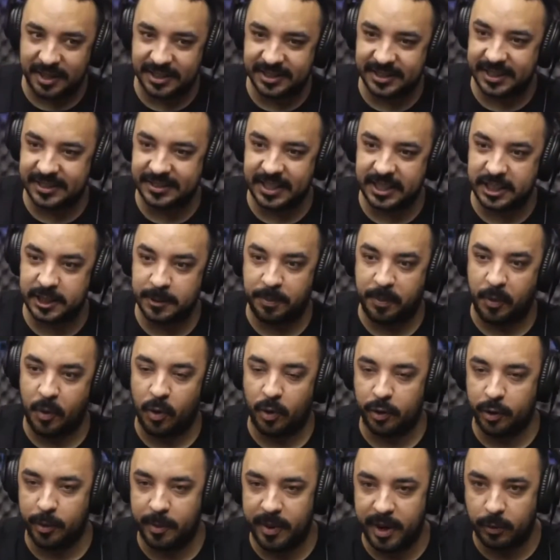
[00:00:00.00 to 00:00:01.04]
Você ser tipo o
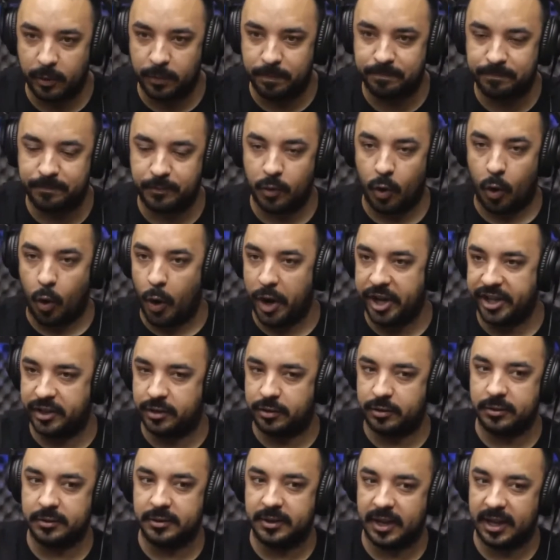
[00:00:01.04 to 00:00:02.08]
número
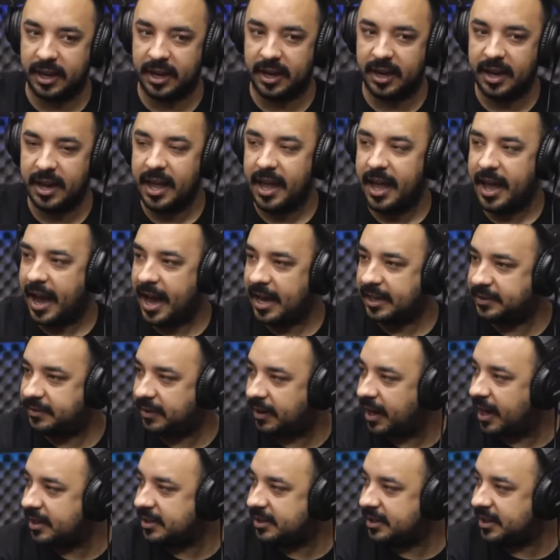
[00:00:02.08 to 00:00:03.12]
8, tá ligado? É. Aí você vai
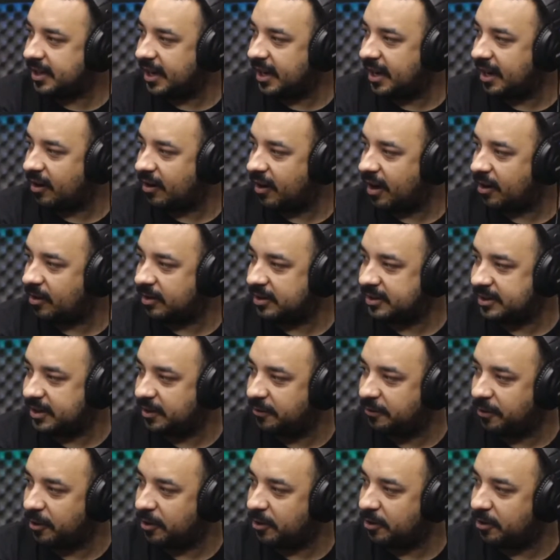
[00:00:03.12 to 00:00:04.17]
ganhar dinheiro. Agora, quando você
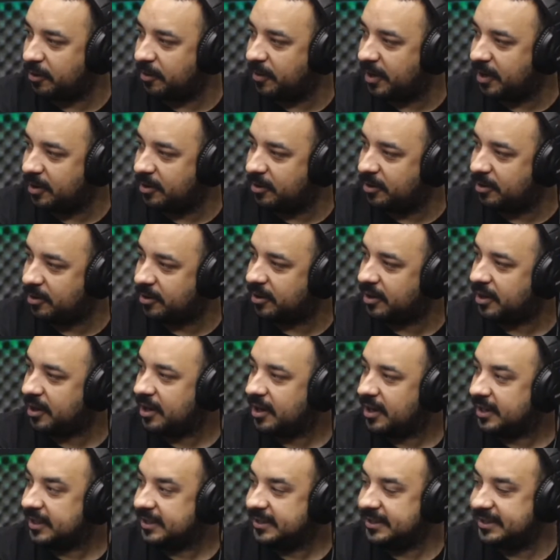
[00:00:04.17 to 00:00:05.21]
for o número.
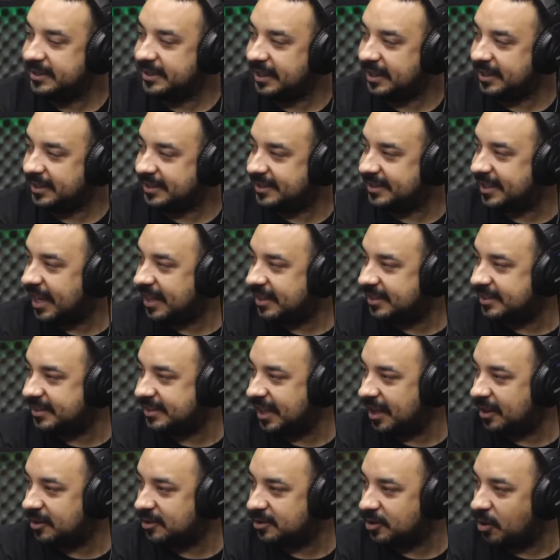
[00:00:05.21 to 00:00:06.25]

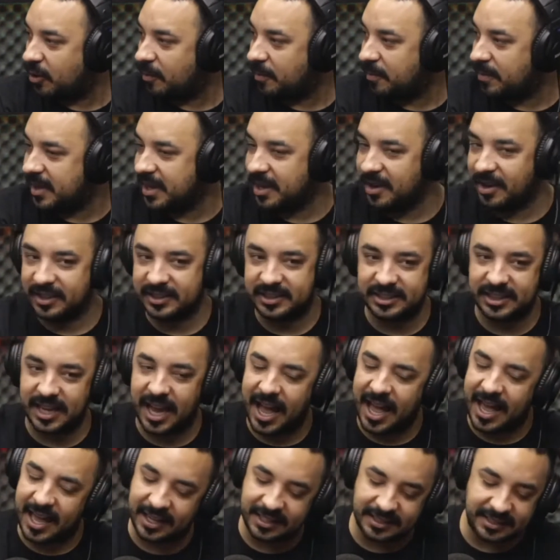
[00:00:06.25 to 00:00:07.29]
700 ou mil, você já
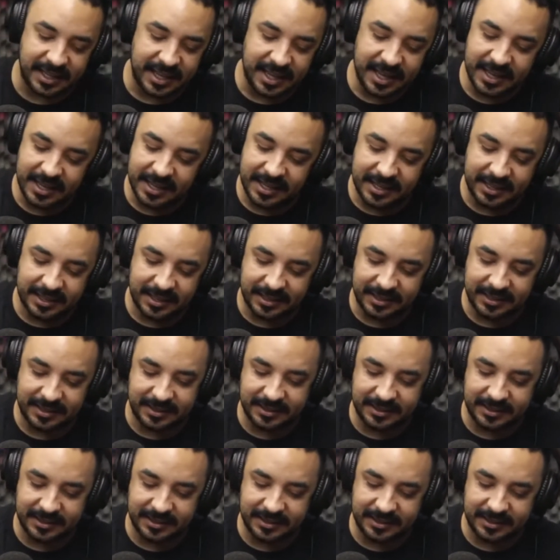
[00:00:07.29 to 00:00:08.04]
não, mas mano, sabe qual é o problema?